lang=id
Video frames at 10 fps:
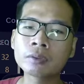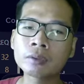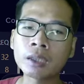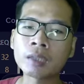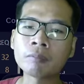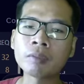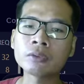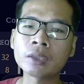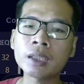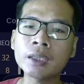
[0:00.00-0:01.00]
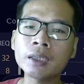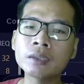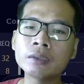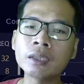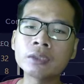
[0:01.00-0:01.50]
nggak namanya cuan lagi
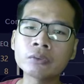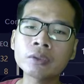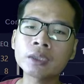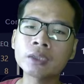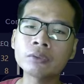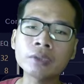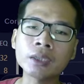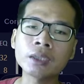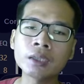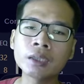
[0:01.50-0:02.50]
dari cuan jadi rugi